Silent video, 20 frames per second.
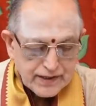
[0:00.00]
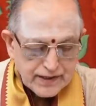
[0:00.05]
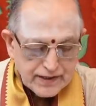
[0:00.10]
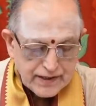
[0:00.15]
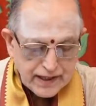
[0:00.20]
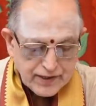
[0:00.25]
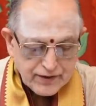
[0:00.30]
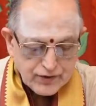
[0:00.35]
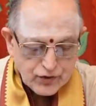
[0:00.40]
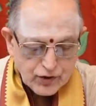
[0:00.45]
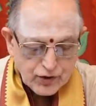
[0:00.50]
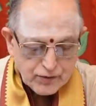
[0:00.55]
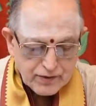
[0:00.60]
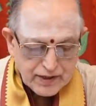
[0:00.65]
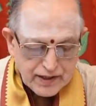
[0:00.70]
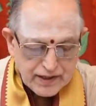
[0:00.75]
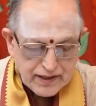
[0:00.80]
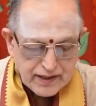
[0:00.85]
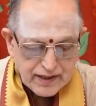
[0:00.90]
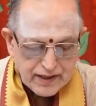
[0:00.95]
ఈ
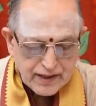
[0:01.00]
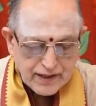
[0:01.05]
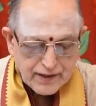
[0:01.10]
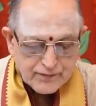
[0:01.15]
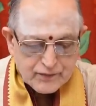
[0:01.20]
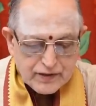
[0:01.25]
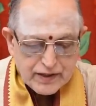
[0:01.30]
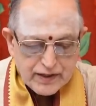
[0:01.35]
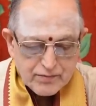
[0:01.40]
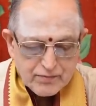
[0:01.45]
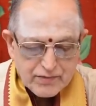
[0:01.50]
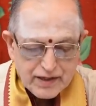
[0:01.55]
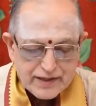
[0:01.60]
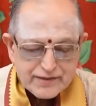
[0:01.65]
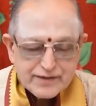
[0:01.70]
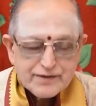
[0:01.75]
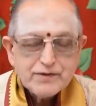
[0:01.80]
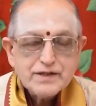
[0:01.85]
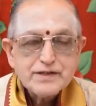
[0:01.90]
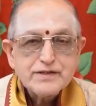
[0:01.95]
అక్టోబర్ నెల
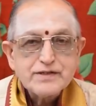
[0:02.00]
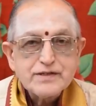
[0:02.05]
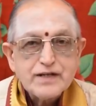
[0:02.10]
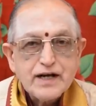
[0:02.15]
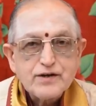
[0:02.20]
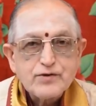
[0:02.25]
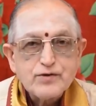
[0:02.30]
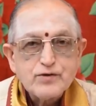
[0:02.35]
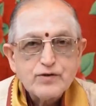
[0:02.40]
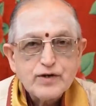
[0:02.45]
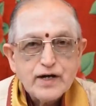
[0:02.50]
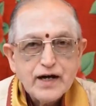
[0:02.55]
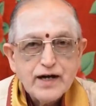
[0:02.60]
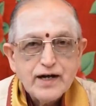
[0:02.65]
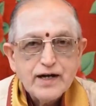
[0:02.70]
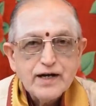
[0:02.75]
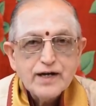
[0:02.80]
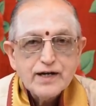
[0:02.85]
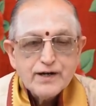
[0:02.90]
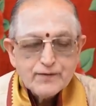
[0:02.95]
మాసమంతా కూడా
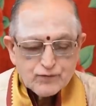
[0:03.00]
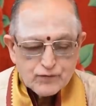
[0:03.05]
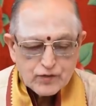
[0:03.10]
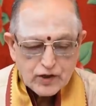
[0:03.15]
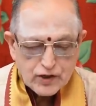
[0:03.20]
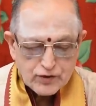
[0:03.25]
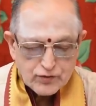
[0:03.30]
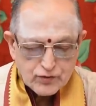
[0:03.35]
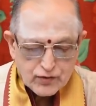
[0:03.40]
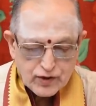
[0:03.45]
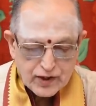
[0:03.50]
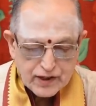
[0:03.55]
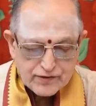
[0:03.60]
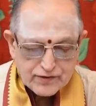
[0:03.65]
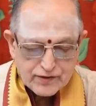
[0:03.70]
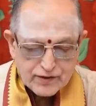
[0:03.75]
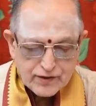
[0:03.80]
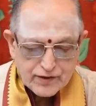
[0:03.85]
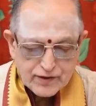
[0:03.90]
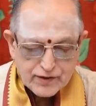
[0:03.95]

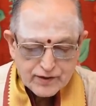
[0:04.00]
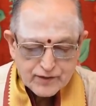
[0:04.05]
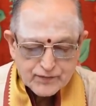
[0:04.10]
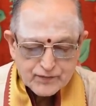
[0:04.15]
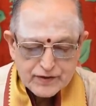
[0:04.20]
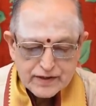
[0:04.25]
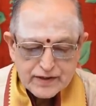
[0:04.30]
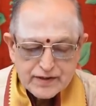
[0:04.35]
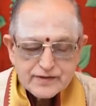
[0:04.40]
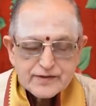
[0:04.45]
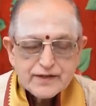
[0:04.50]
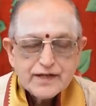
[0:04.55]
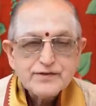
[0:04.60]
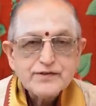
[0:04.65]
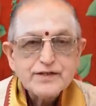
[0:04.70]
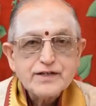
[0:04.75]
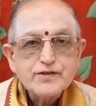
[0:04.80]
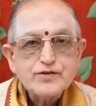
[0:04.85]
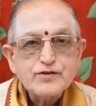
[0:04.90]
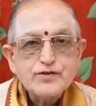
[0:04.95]
ధనురాశిలో
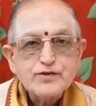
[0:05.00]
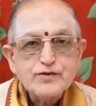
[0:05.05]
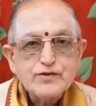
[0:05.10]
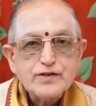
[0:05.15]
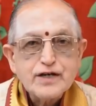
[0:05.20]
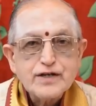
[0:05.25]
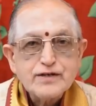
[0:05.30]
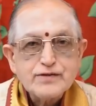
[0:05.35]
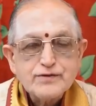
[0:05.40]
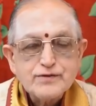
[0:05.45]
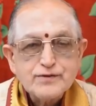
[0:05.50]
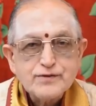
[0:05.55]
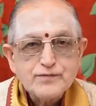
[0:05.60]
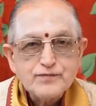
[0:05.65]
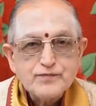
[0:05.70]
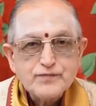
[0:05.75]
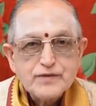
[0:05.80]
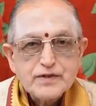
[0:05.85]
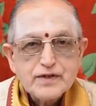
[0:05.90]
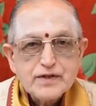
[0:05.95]
సంచరిస్తూ ఉన్నాడు
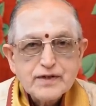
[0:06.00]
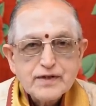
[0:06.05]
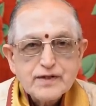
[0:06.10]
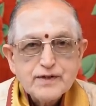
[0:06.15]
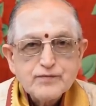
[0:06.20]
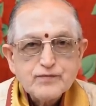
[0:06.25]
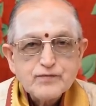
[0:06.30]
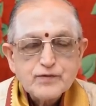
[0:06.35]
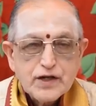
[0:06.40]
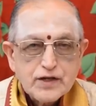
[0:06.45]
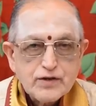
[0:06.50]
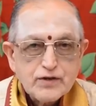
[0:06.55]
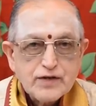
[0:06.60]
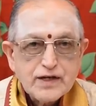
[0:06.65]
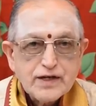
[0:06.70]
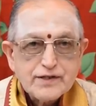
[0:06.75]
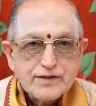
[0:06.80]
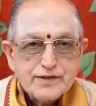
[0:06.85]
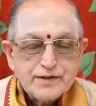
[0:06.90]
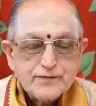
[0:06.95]

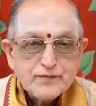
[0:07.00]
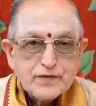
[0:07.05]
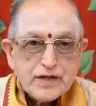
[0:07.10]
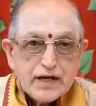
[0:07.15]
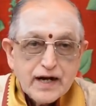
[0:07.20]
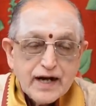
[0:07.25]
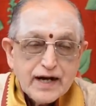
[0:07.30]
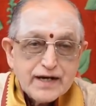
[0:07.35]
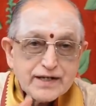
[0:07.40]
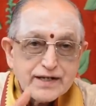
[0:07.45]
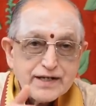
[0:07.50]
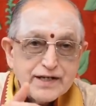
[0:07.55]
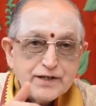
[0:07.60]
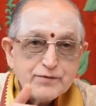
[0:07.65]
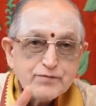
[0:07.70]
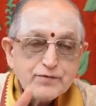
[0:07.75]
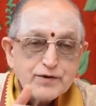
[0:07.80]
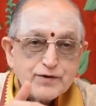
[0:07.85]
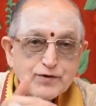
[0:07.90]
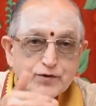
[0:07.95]
ధనురాశి అంటే
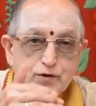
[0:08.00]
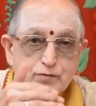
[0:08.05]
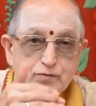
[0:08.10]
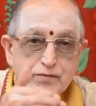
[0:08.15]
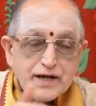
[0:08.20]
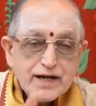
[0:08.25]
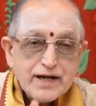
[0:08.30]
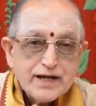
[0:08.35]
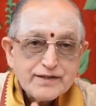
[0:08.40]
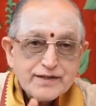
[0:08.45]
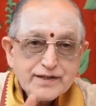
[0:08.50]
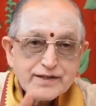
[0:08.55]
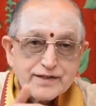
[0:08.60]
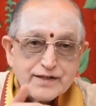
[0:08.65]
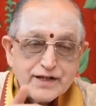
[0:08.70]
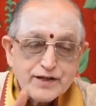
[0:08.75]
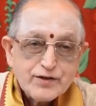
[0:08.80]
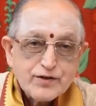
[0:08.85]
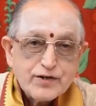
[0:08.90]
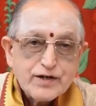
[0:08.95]
ఇప్పుడు కుంభరాశికి
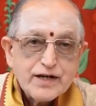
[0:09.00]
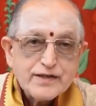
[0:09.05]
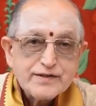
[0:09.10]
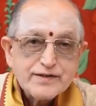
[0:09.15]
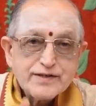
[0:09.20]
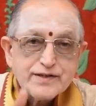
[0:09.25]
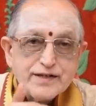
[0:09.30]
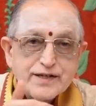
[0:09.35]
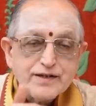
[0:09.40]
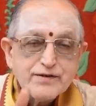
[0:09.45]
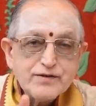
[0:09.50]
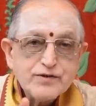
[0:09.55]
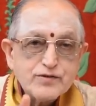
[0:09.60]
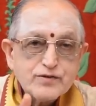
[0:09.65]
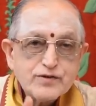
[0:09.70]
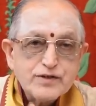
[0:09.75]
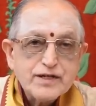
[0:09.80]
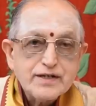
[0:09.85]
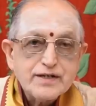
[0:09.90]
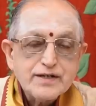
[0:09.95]
ధనుర్రాశి
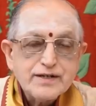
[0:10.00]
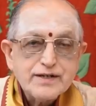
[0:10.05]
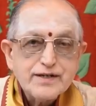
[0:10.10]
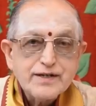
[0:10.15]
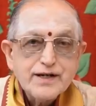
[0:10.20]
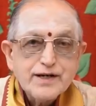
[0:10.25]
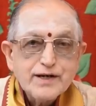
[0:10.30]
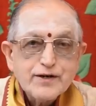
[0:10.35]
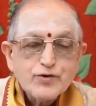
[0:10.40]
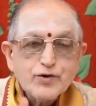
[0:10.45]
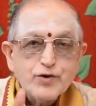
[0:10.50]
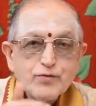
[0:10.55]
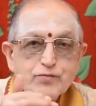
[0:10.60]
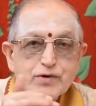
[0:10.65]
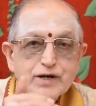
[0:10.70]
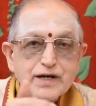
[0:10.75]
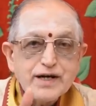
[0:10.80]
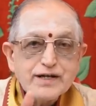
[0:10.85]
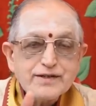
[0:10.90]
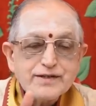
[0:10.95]
ఏమవుతుందండి
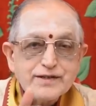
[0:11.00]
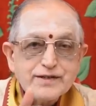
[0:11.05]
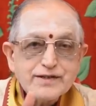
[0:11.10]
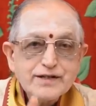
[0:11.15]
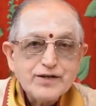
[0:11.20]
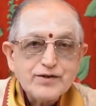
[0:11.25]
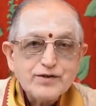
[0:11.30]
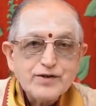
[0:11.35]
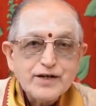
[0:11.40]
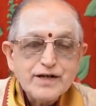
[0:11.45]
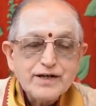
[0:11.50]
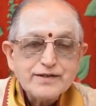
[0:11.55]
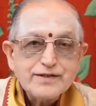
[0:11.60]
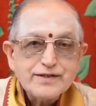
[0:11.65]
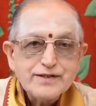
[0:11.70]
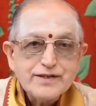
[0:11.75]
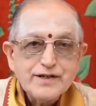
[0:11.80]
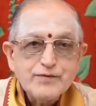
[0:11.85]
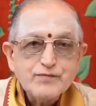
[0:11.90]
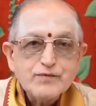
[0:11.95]
కుంభరాశికి
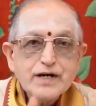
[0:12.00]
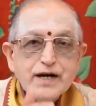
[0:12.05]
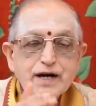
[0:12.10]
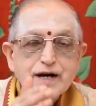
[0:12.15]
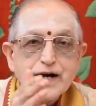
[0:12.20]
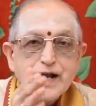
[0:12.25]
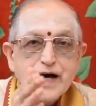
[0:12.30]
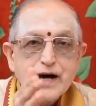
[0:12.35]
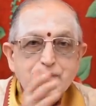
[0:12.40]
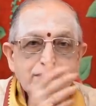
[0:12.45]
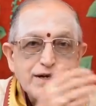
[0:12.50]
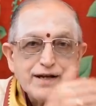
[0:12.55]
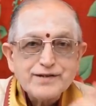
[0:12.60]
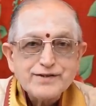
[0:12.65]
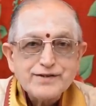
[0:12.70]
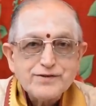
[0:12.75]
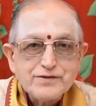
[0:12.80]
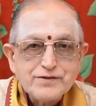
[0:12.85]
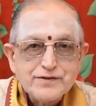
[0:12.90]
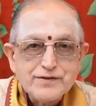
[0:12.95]
ధనుర్రాశి
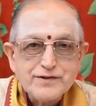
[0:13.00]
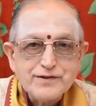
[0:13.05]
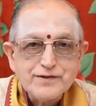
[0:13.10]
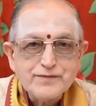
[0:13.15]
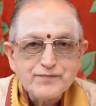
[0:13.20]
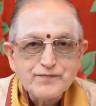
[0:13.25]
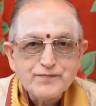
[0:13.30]
లాభరాశి అవుతుంది